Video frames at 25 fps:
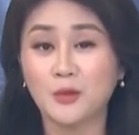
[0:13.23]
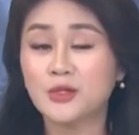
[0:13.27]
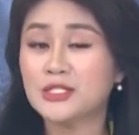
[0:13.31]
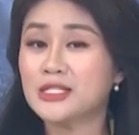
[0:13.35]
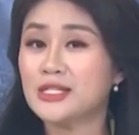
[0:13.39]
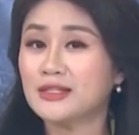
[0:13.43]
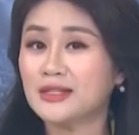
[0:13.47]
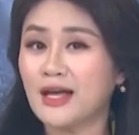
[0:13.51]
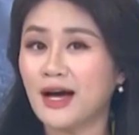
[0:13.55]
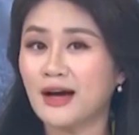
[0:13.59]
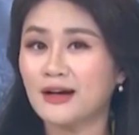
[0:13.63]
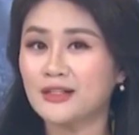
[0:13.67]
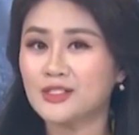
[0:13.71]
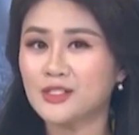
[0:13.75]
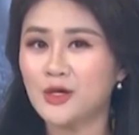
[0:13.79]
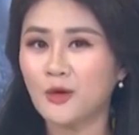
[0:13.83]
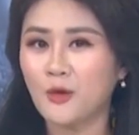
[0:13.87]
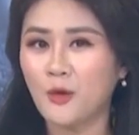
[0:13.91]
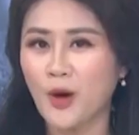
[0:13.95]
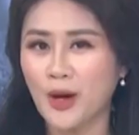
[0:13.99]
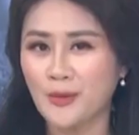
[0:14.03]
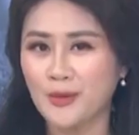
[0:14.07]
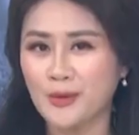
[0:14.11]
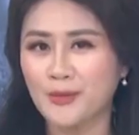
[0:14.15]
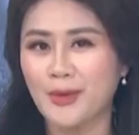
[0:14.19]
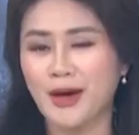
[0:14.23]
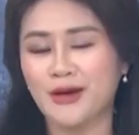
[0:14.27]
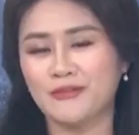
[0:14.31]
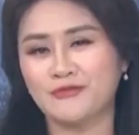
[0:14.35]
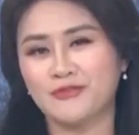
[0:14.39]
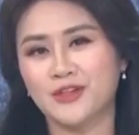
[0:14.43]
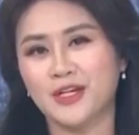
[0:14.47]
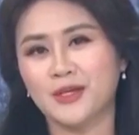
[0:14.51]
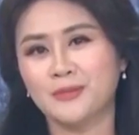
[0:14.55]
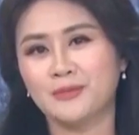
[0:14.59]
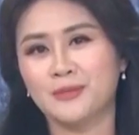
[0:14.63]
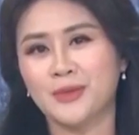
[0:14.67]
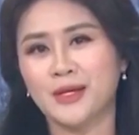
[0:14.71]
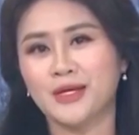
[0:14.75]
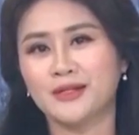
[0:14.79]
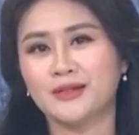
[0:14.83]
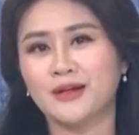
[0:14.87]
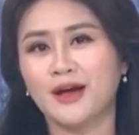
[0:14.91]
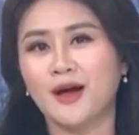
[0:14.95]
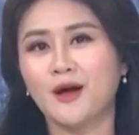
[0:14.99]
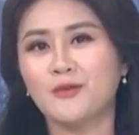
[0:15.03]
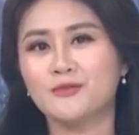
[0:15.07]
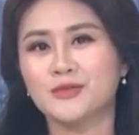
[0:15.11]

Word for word: Một chiến thắng trước U hai mươi ba Philippines